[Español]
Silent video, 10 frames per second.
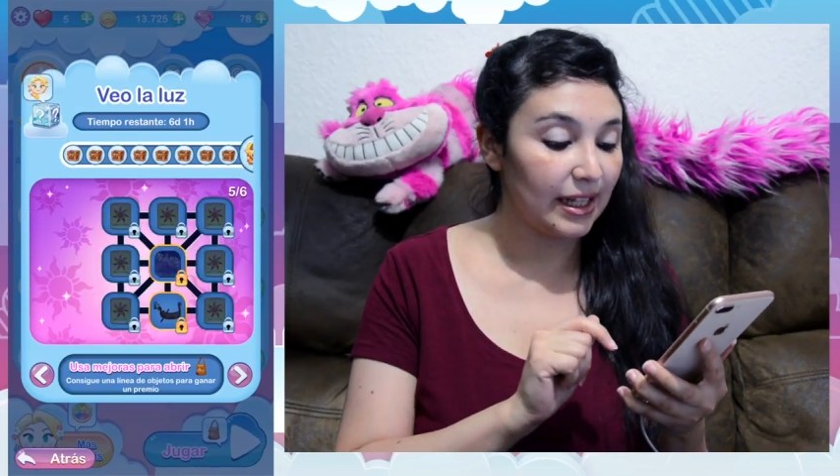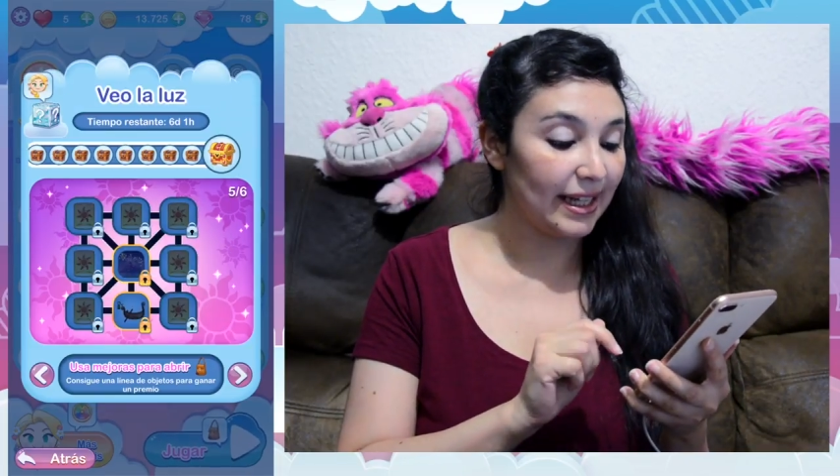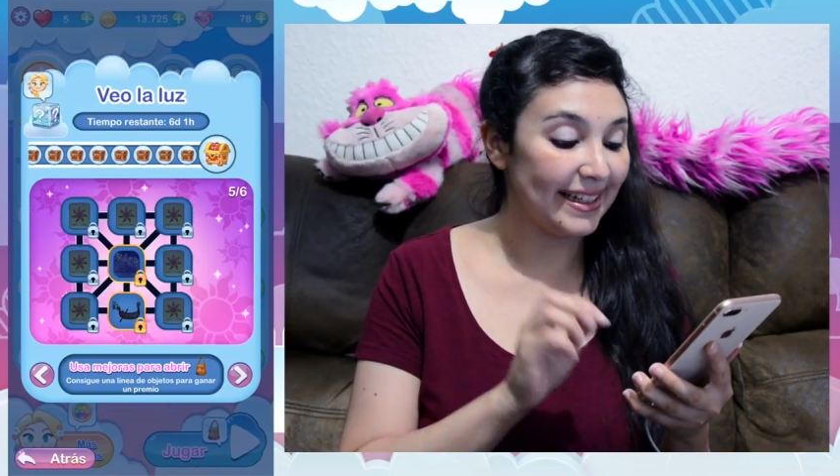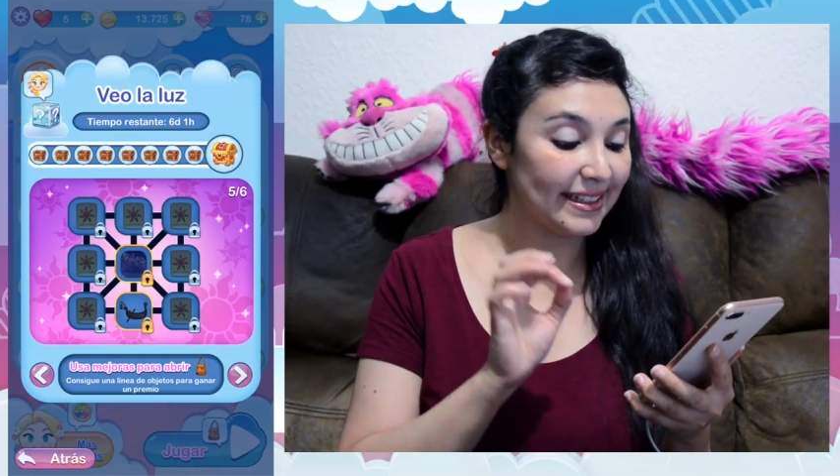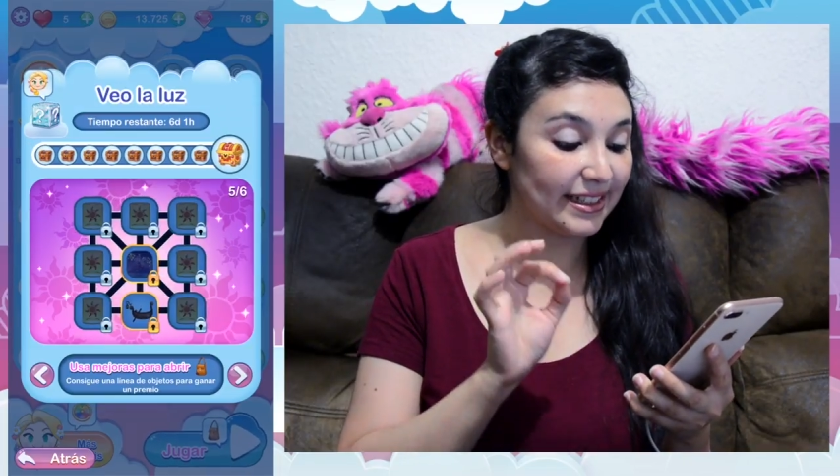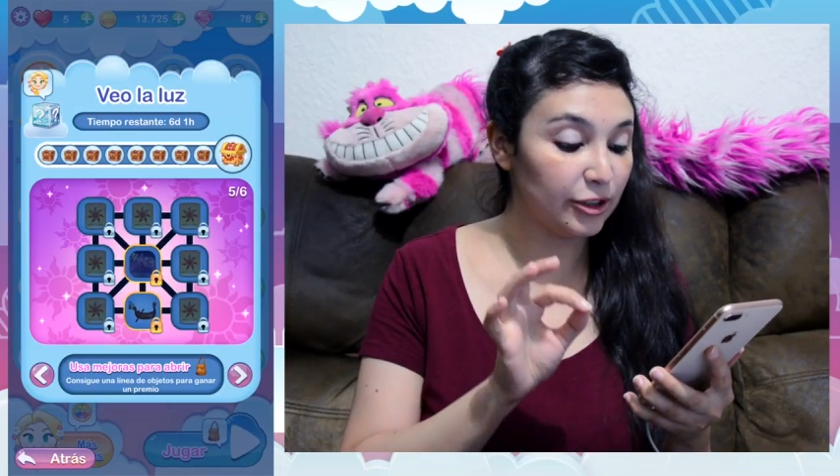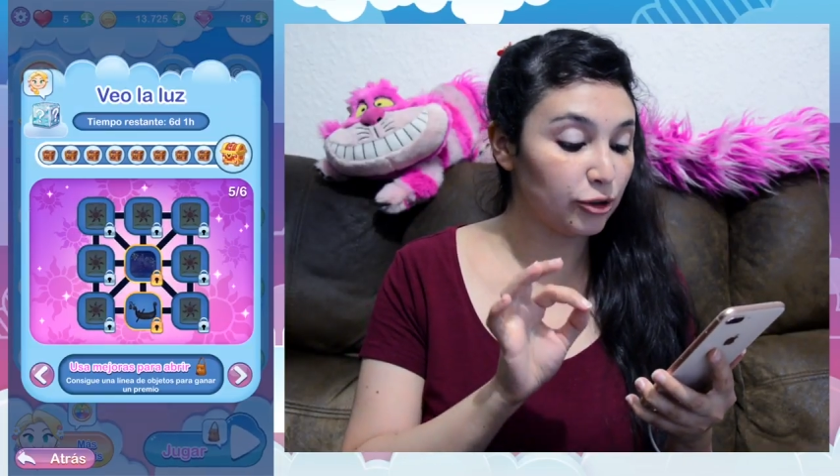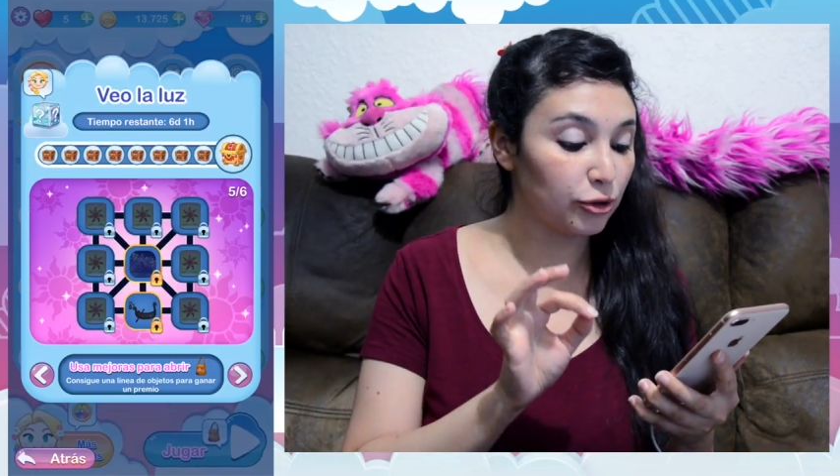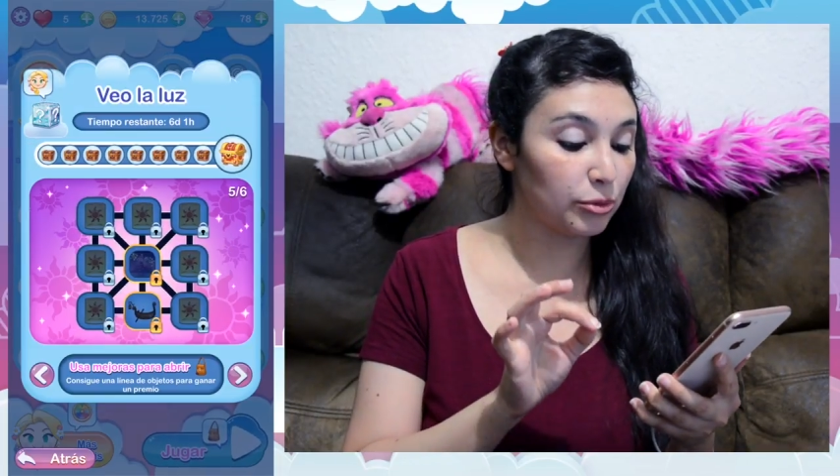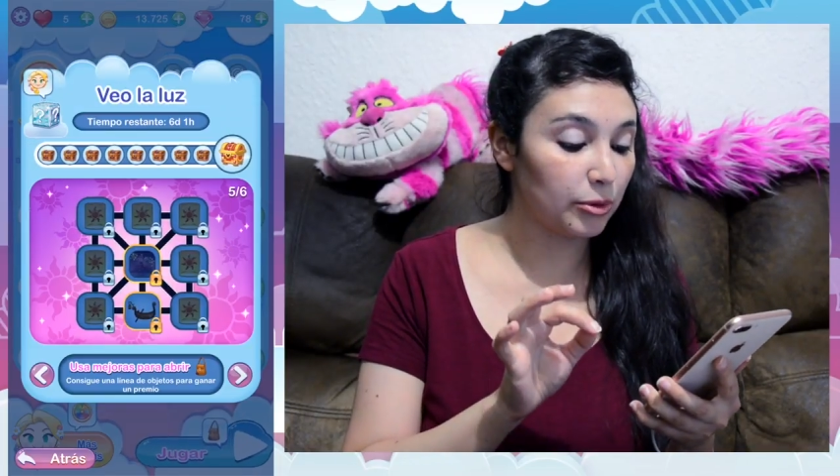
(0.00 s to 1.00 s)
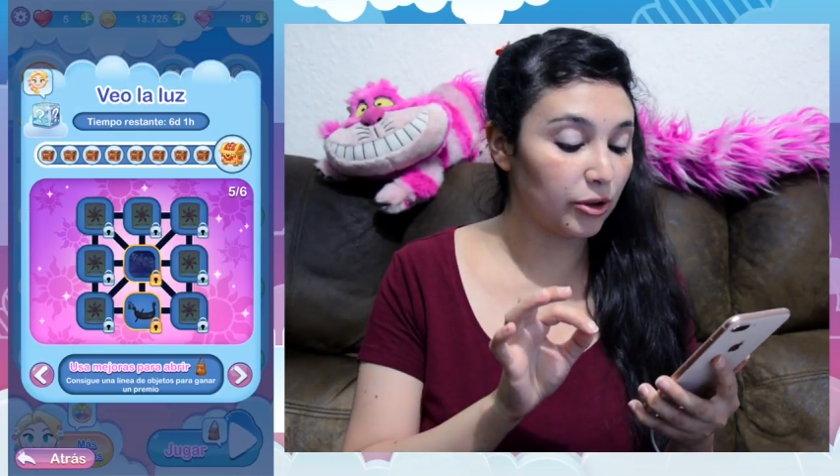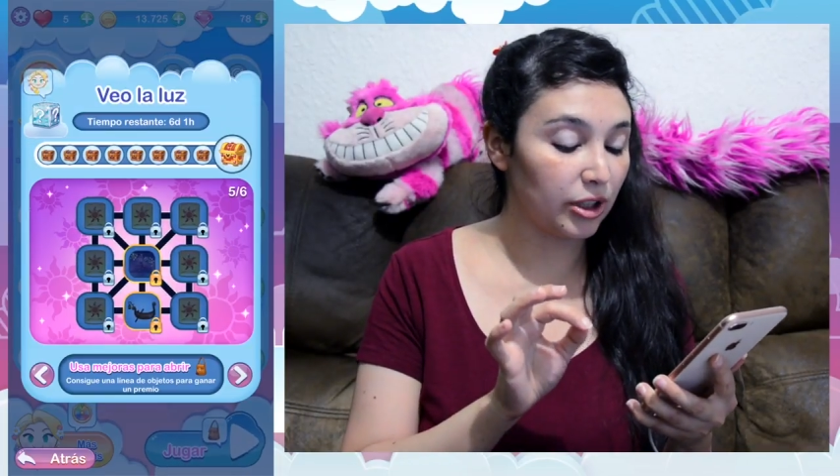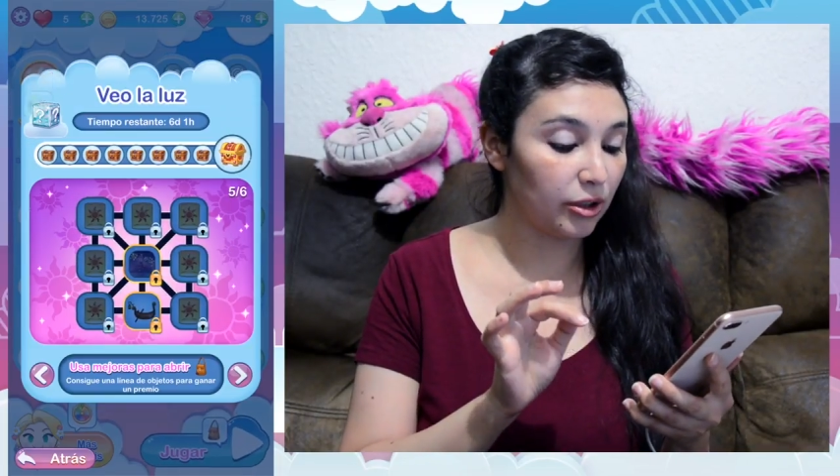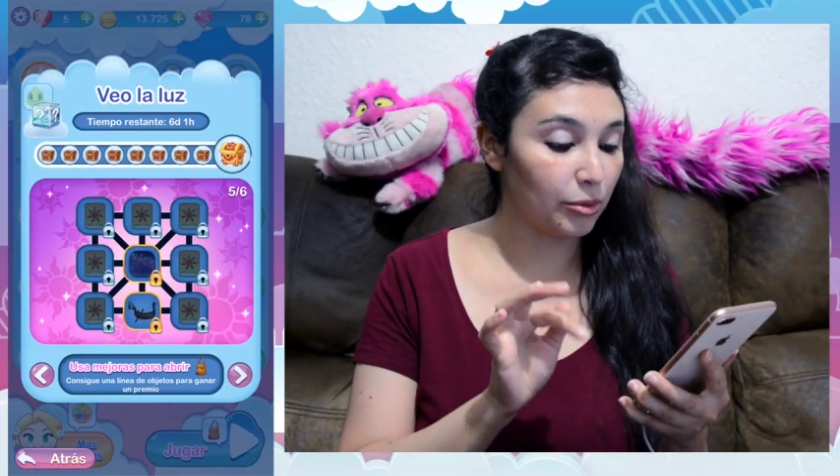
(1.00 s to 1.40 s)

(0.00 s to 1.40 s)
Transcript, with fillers: El quinto grupo de